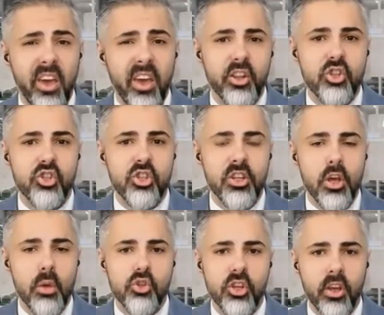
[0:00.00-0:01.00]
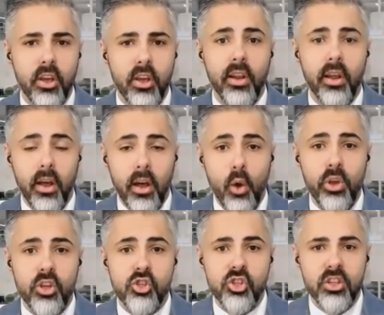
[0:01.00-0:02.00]
غير تجديديه بشكل
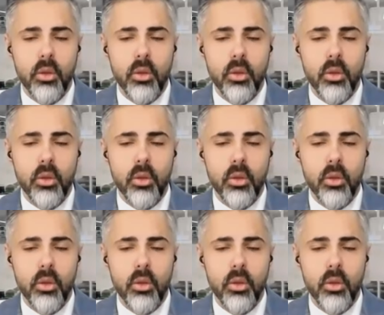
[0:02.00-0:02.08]
قوي